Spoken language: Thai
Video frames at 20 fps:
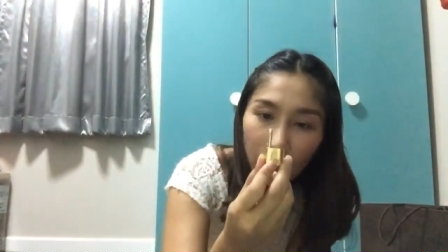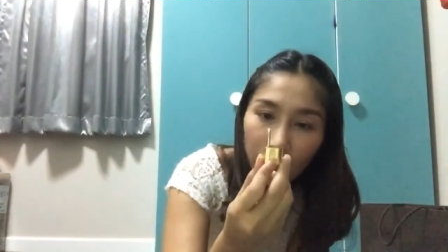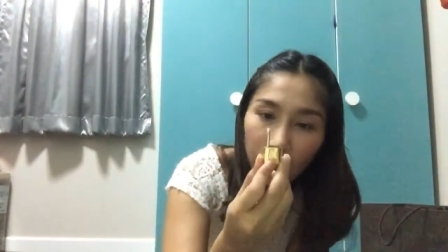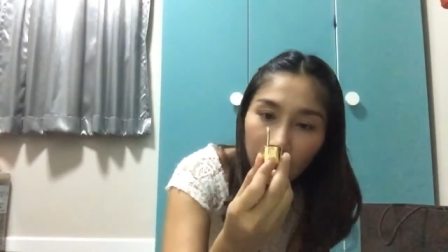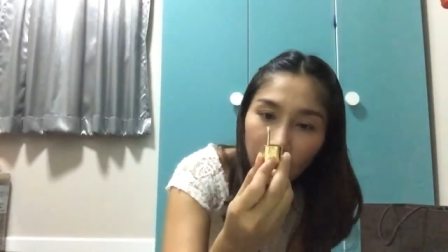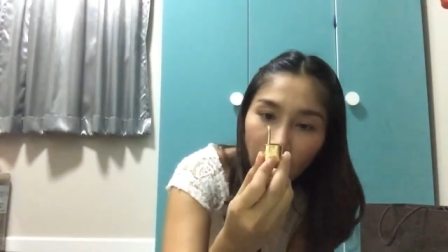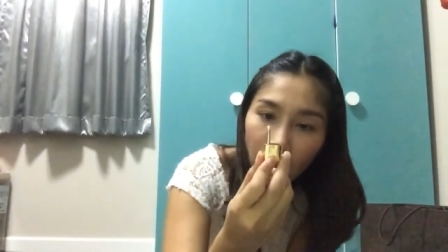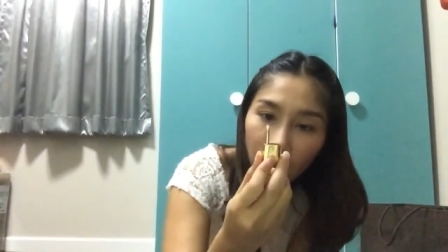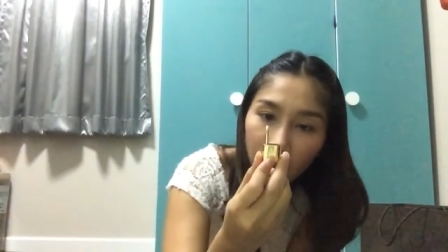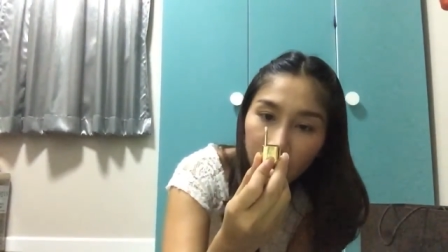
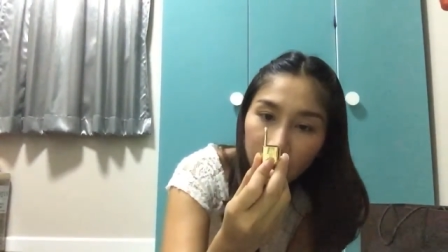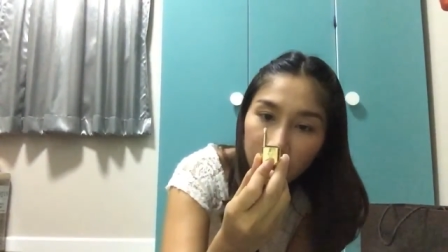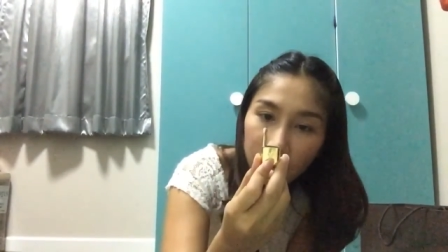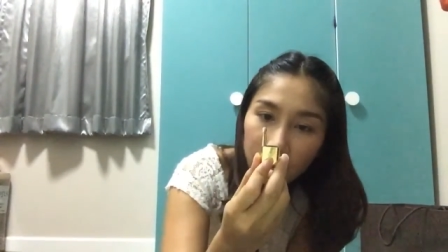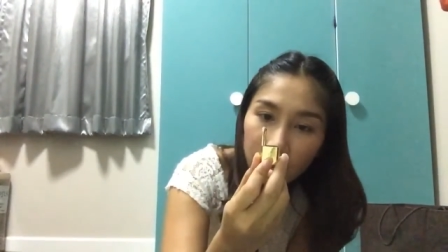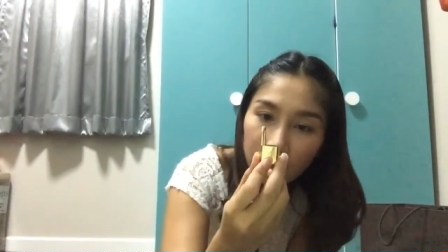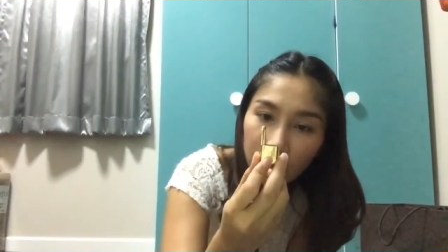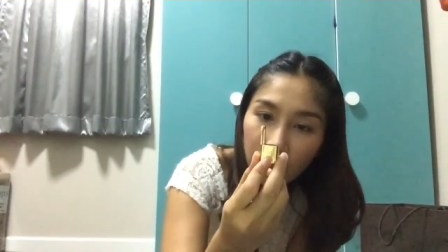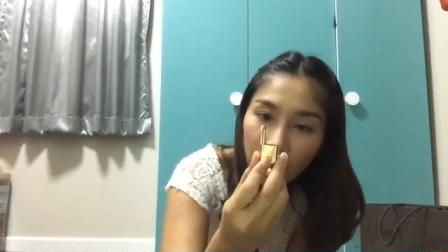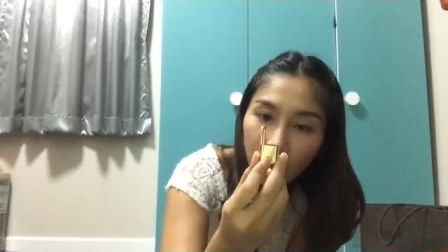ข้างหลังก็
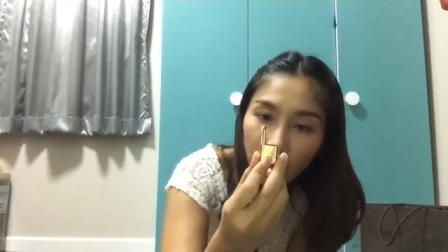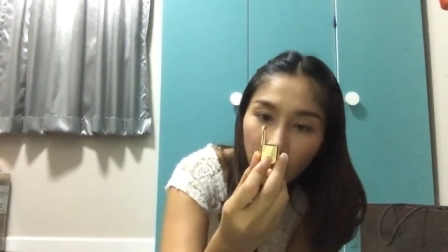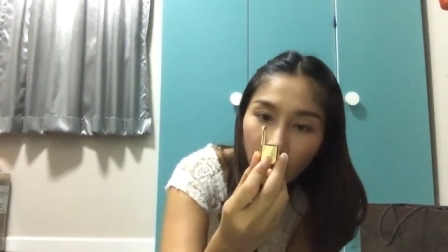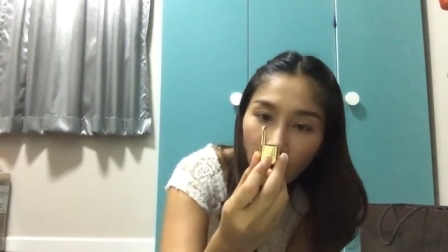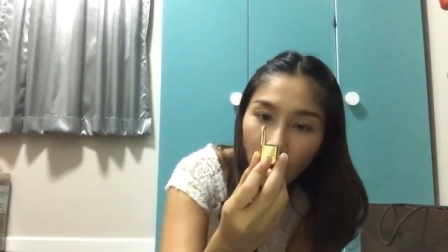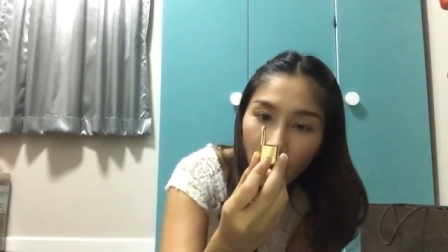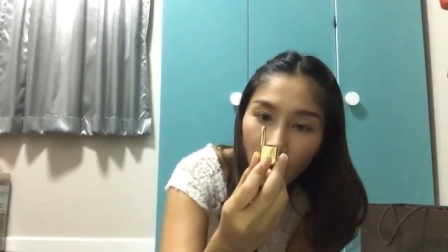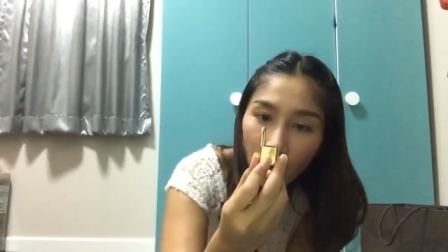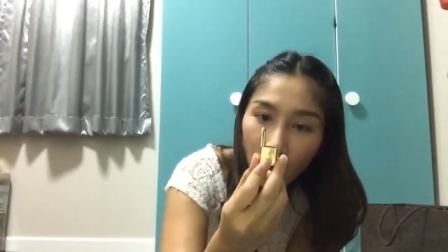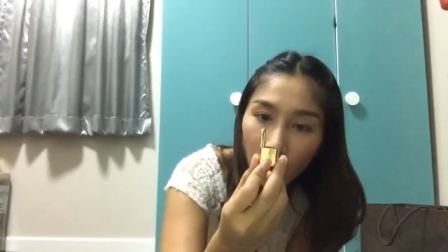จะเขียน
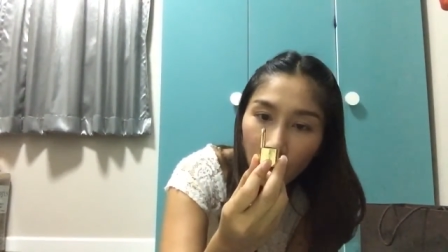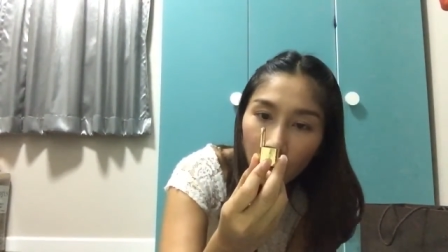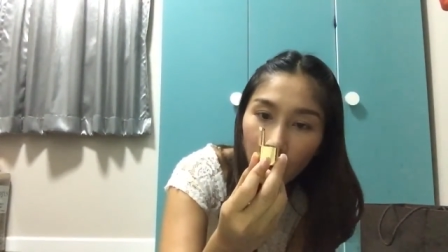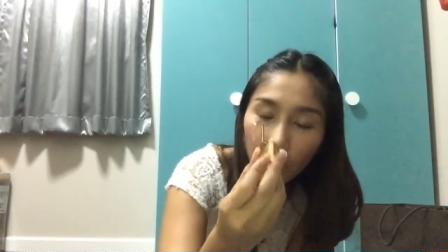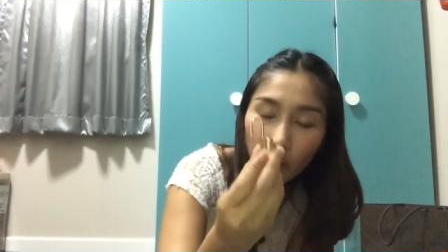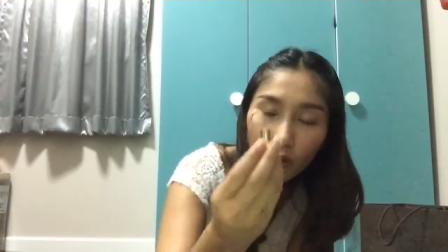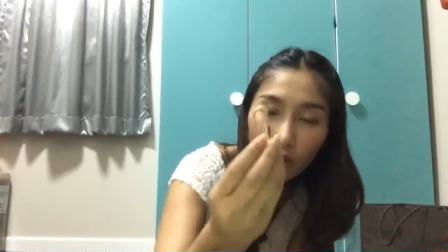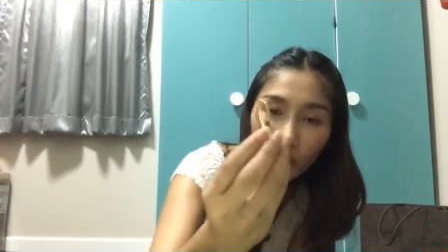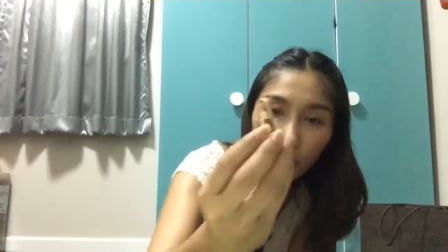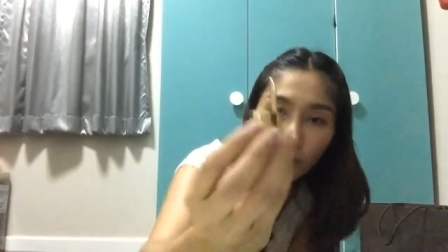ว่า
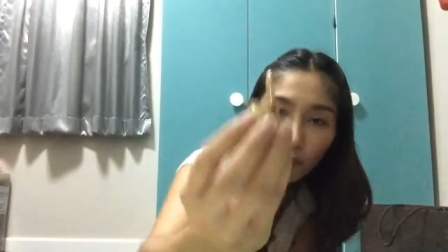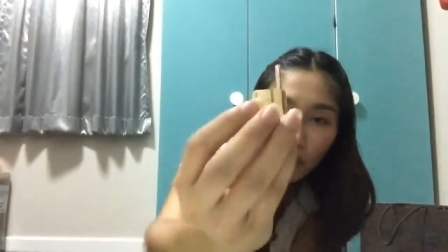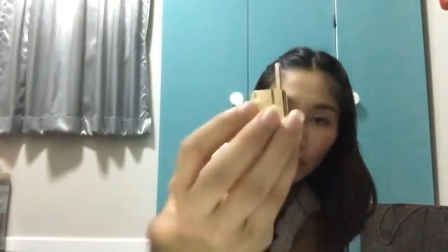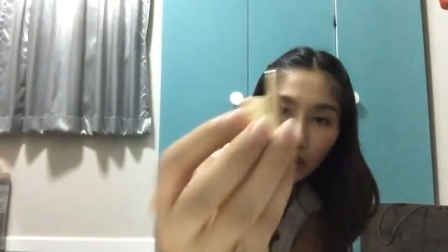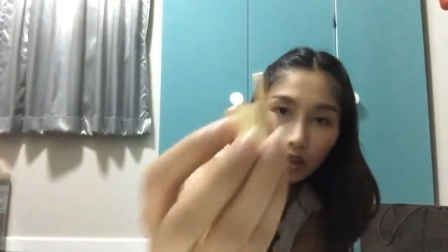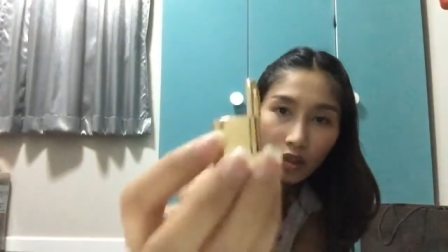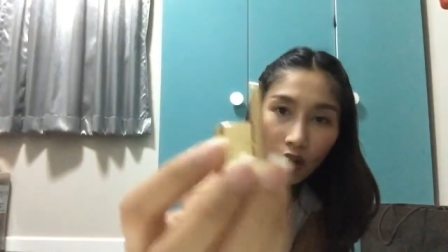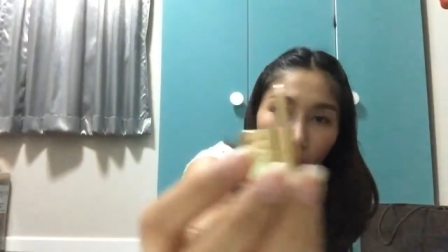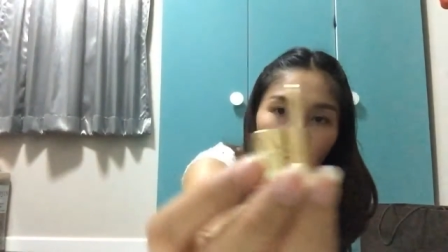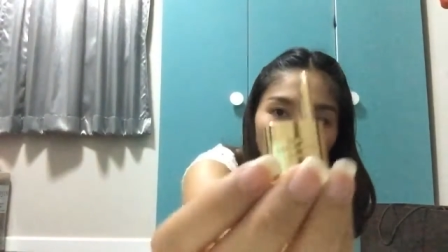Louis
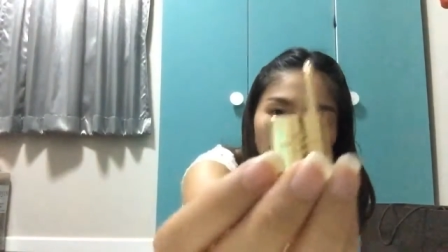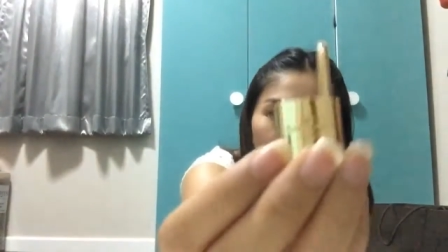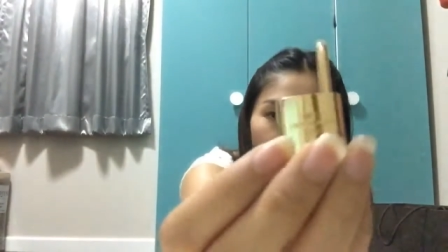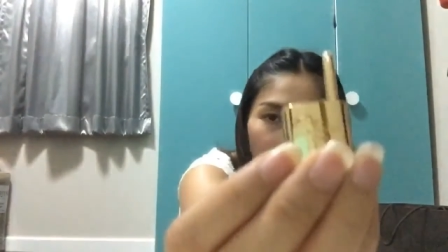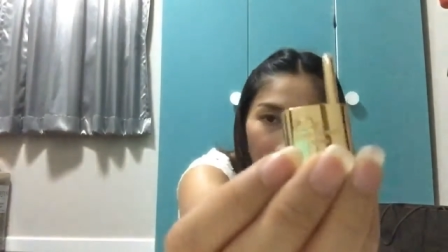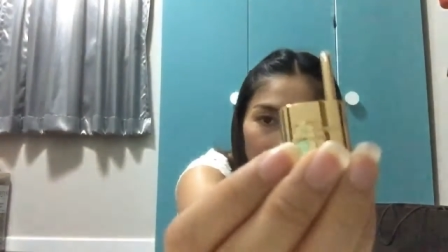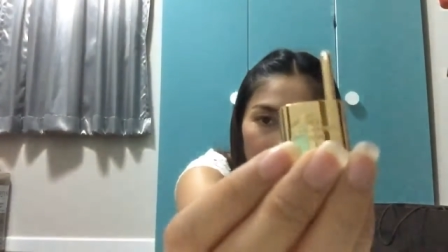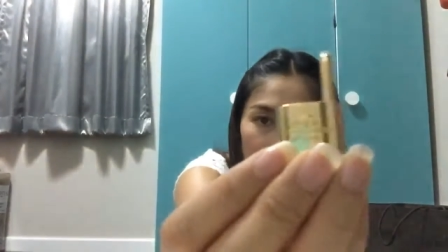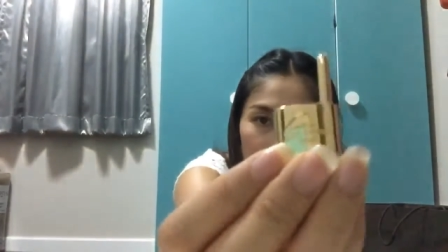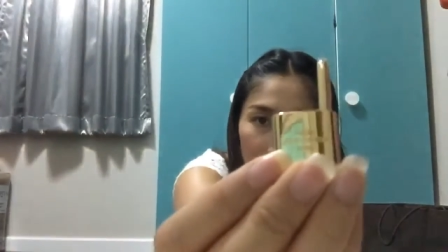Vuitton
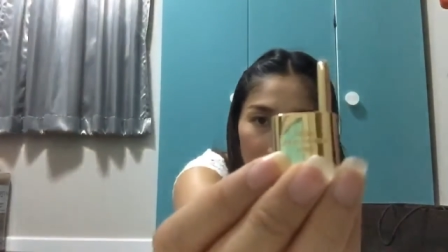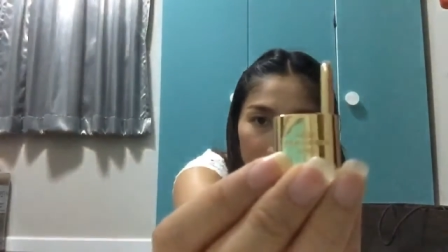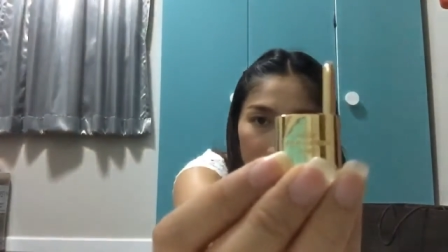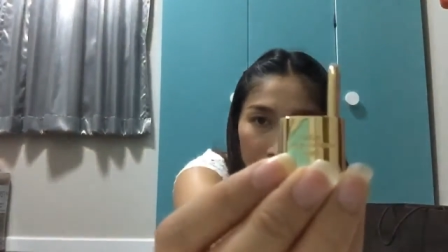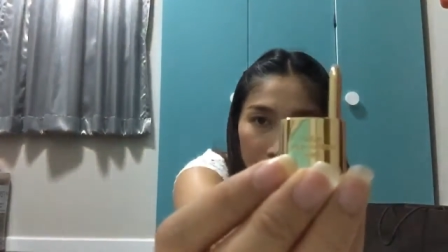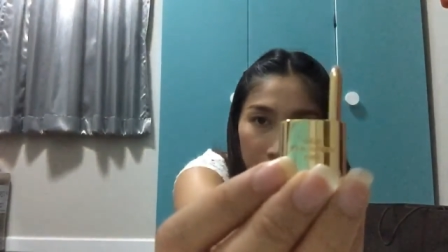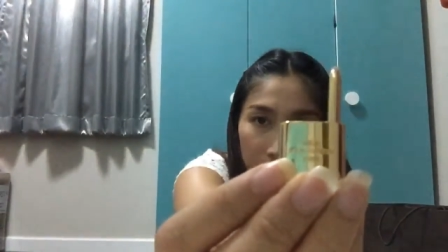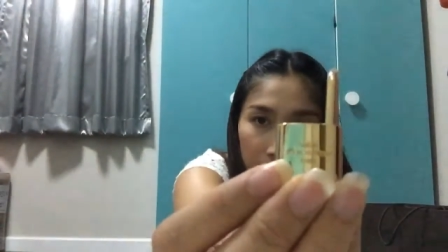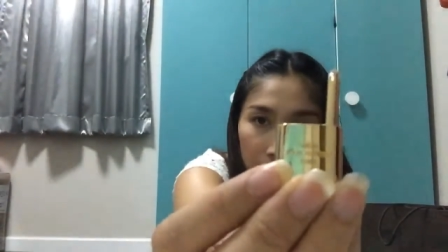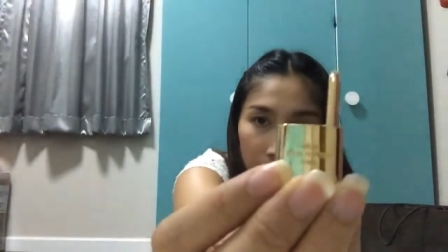Paris